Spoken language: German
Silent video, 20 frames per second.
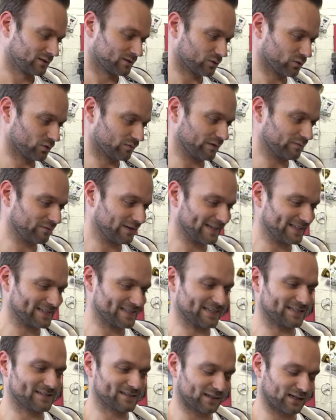So, wenn wir jetzt
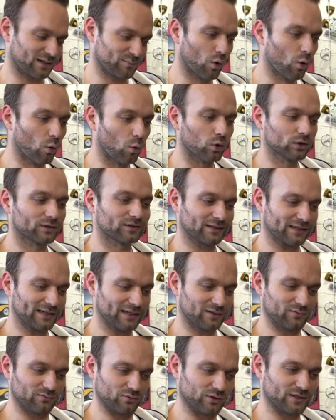extrem hoch
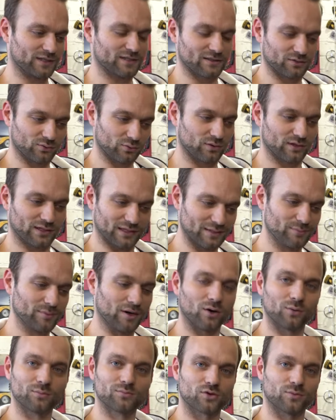drehen, wird das natürlich
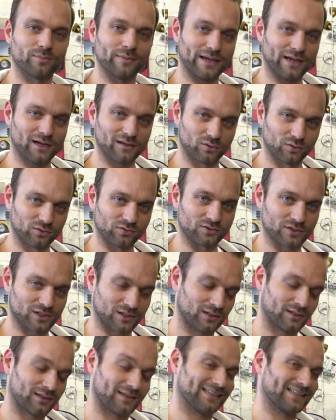immer umso mehr Luft.
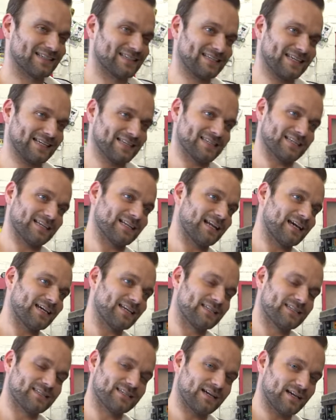Das Ganze
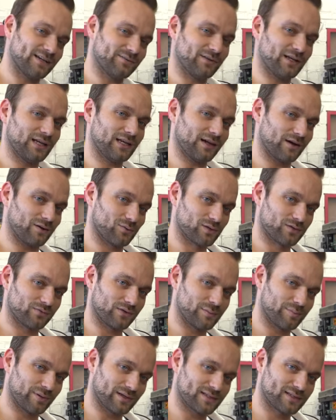gleicht sich ein wenig aus,
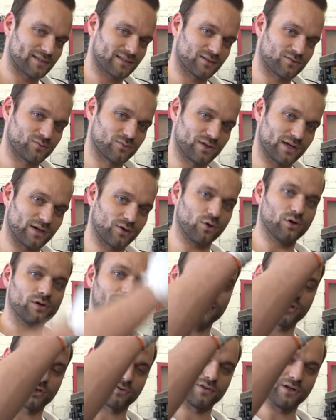weil passend dazu der
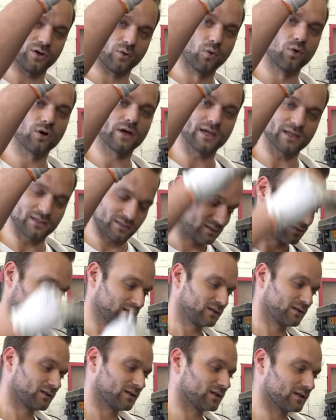Kolben ja auch wieder hochgeht
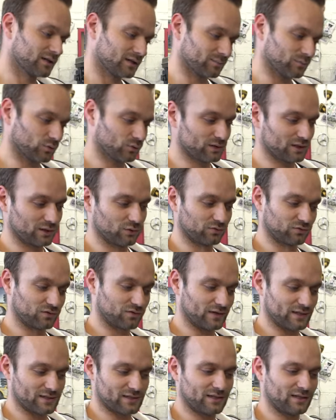ähm, und die Luft
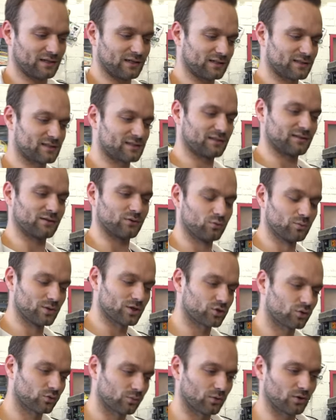quasi in den anderen Zylinder
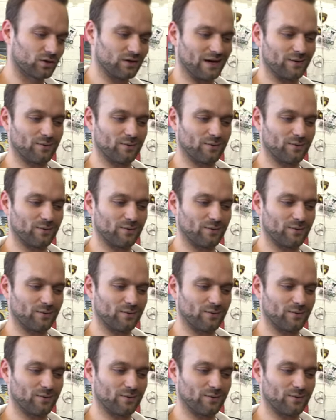überströmen können.